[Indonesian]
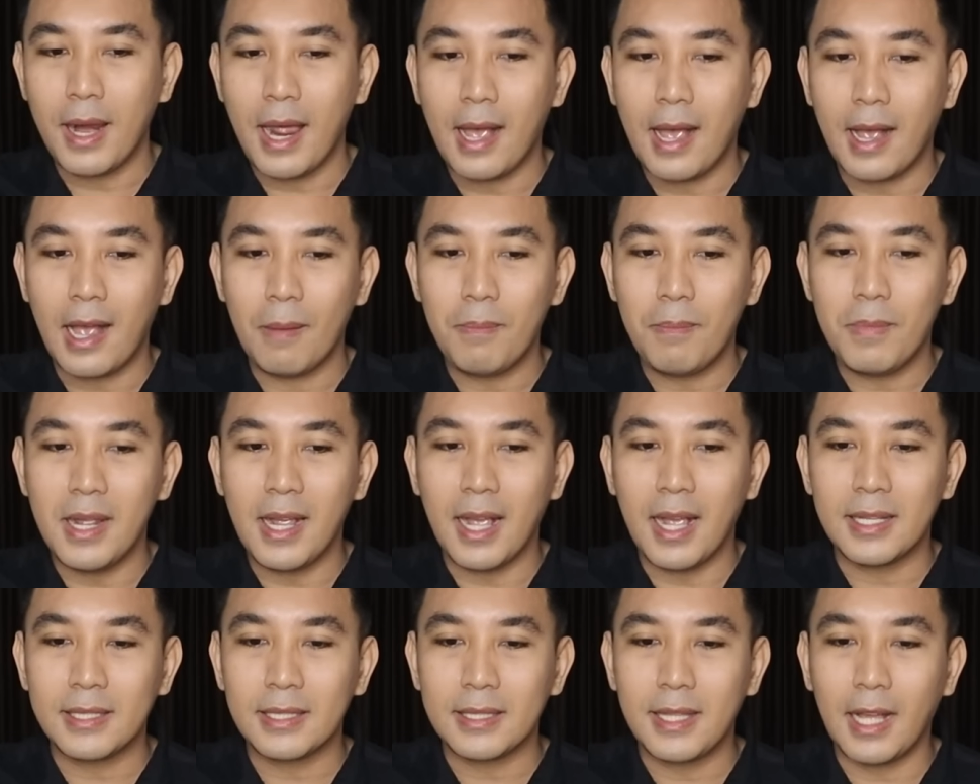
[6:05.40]
menangkap
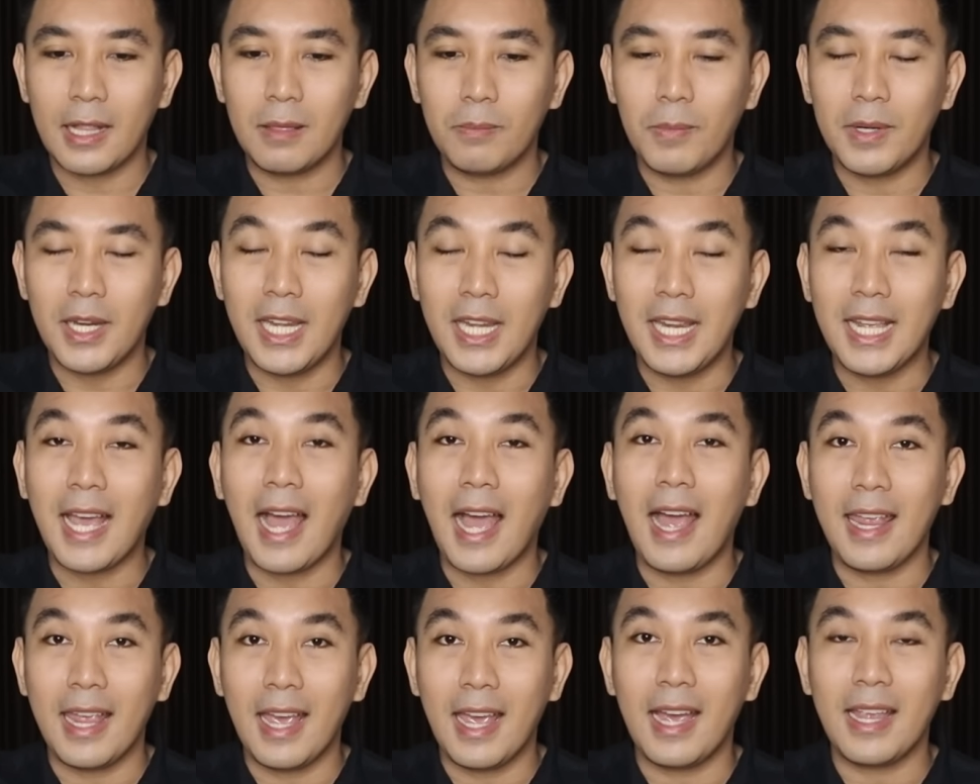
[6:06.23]
dengan statement ini
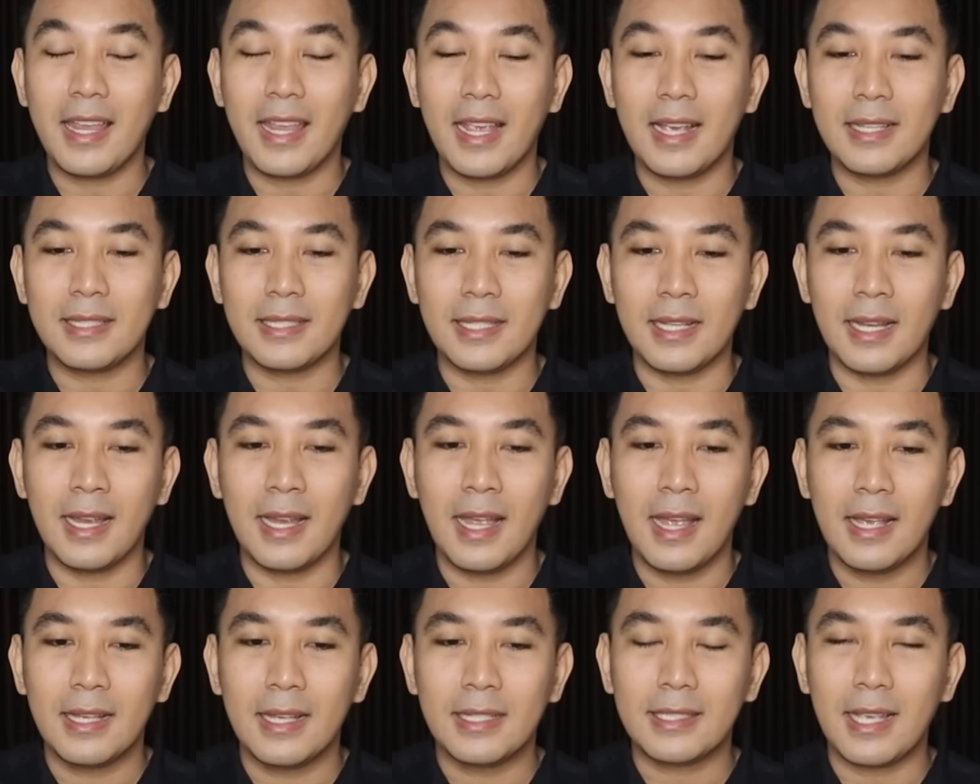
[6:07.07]
kayaknya
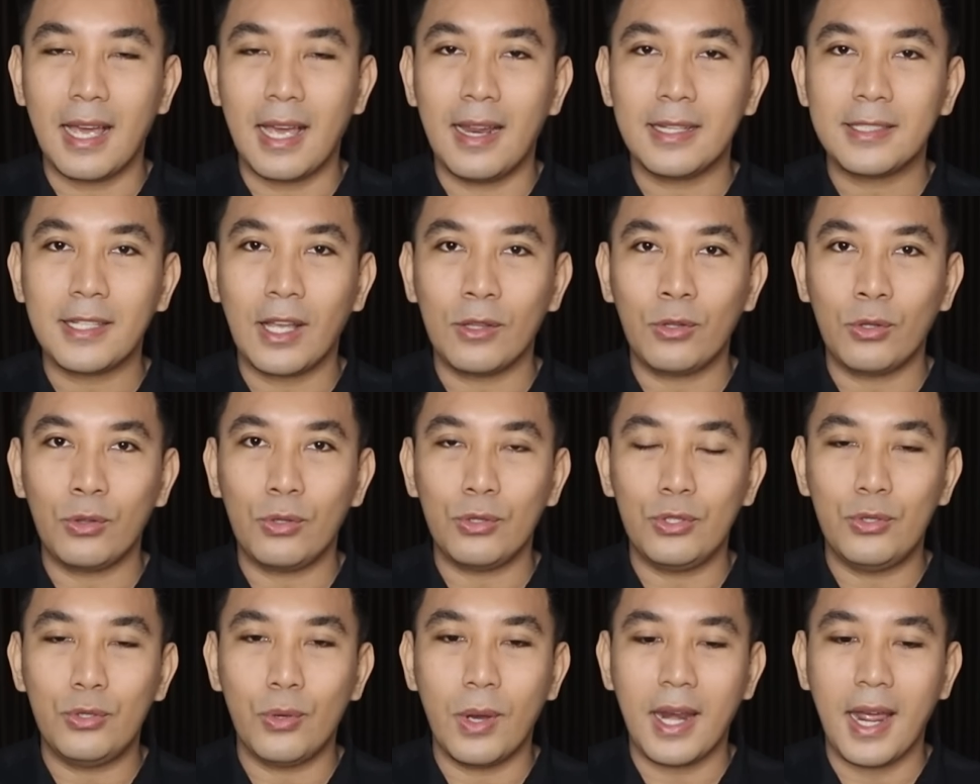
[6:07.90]
sih salah satu
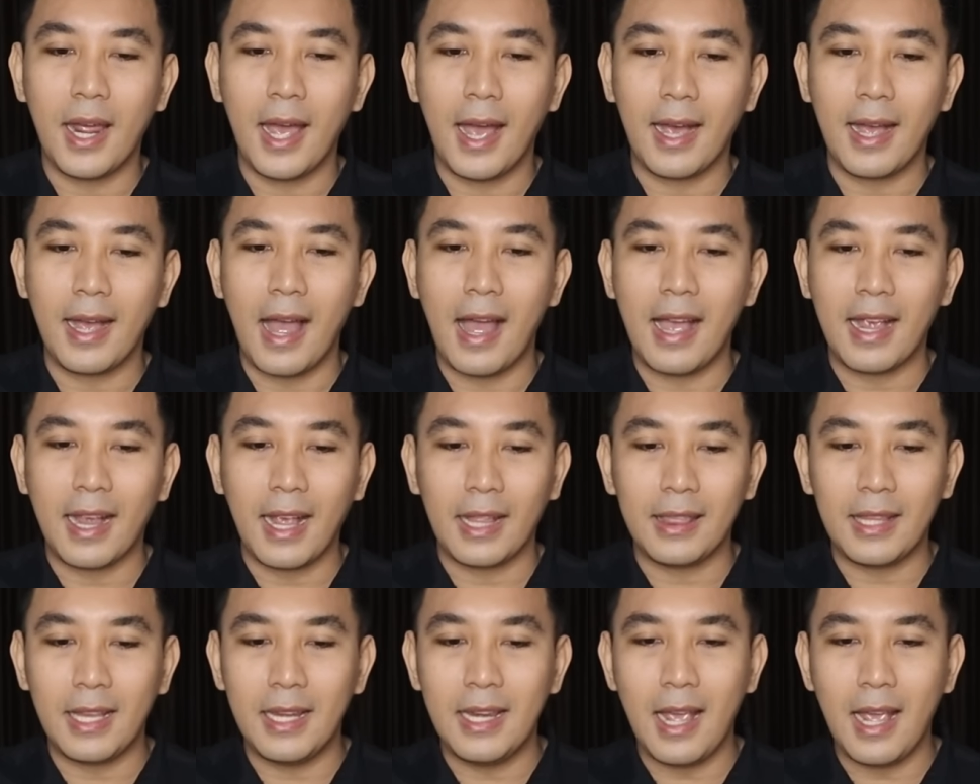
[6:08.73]
tujuan hak
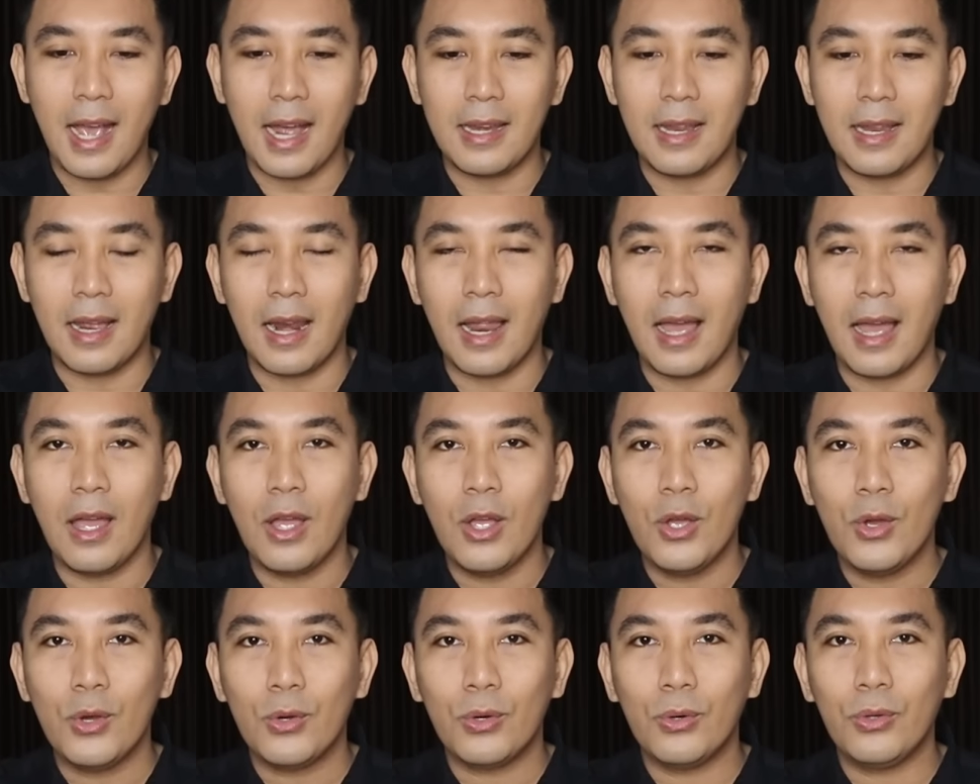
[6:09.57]
angket ini
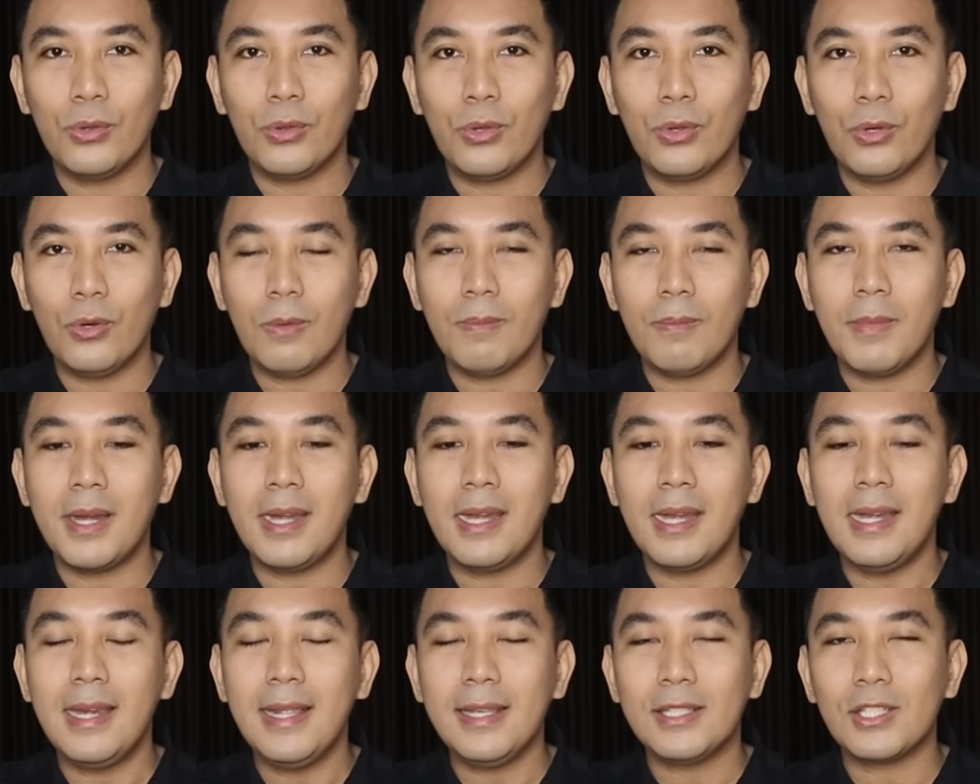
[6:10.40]
adalah untuk
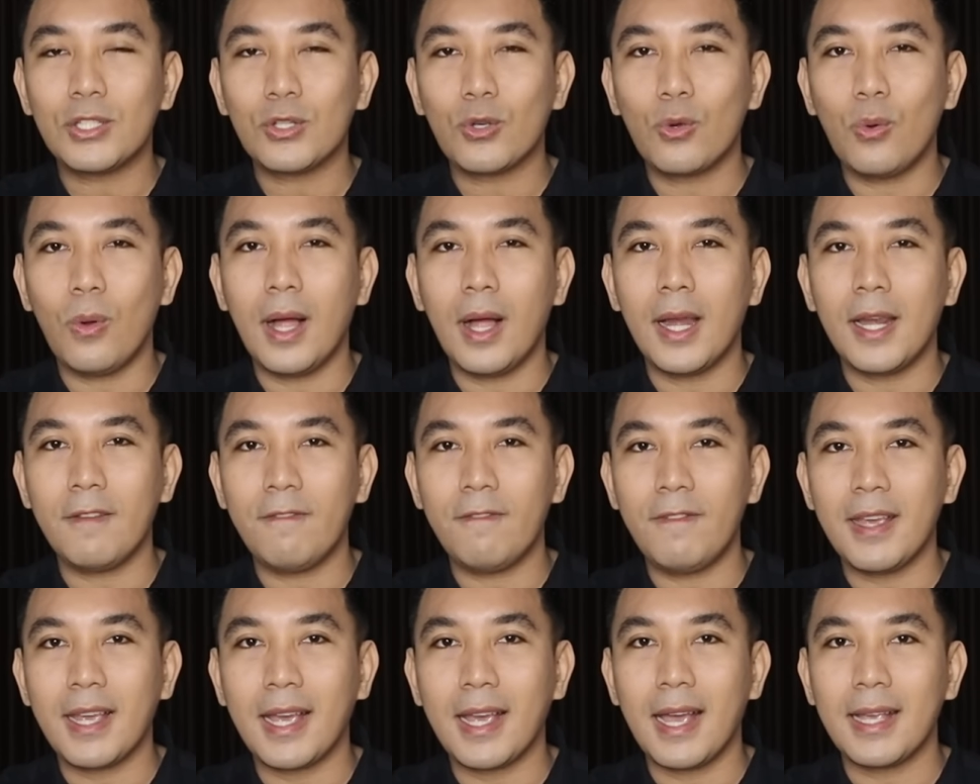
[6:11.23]

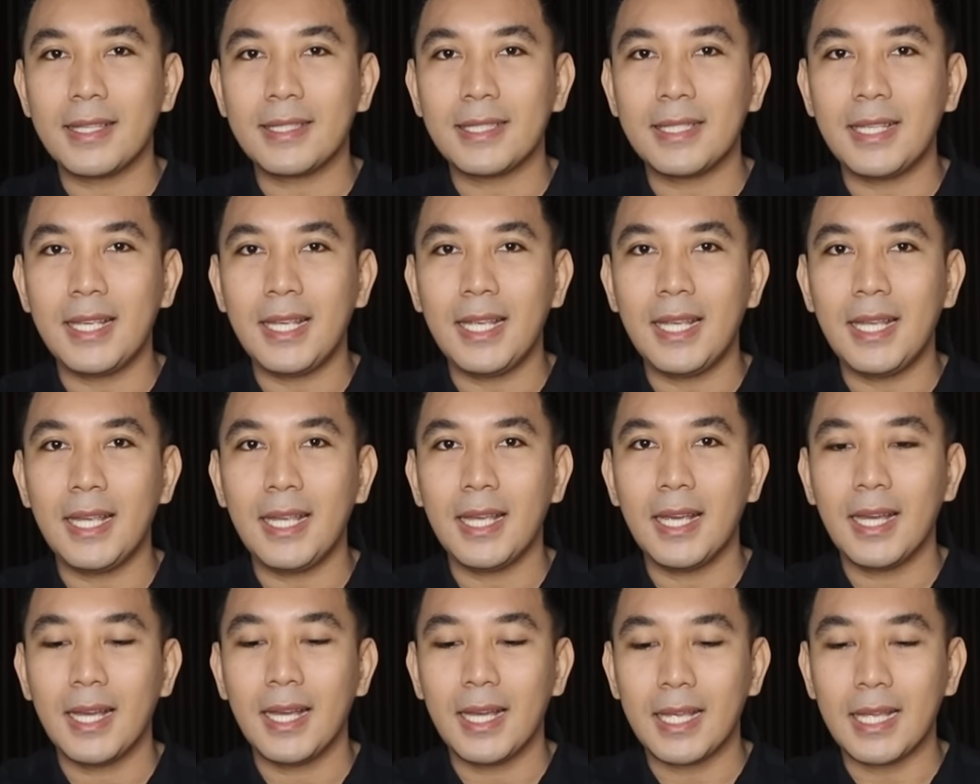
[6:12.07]

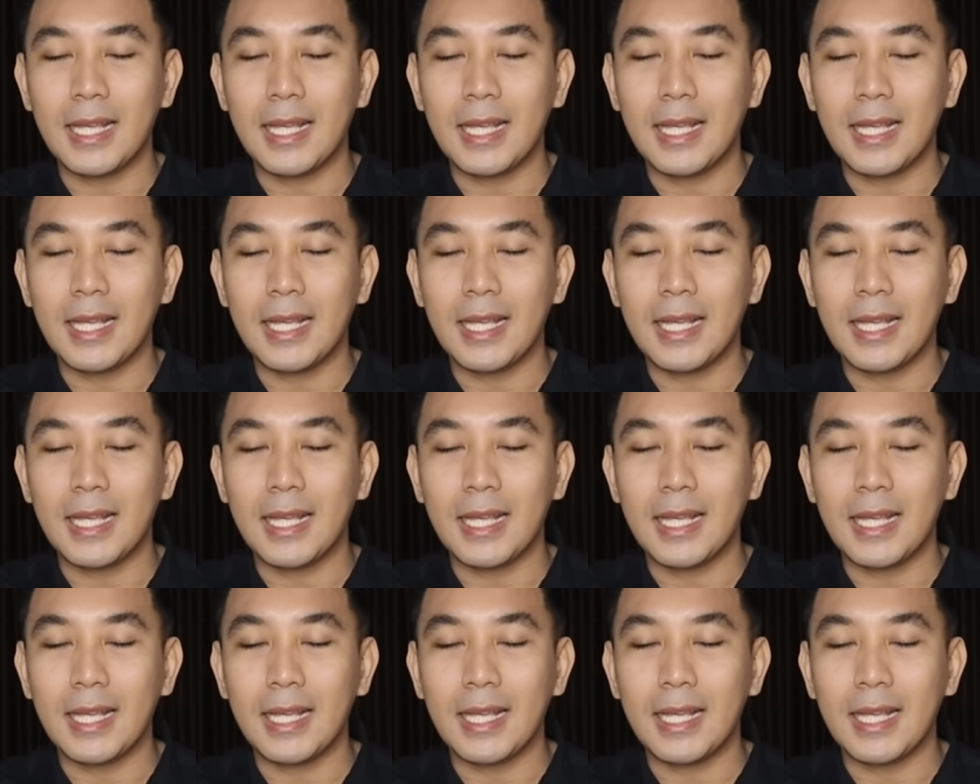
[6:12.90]
mendiskualifikasi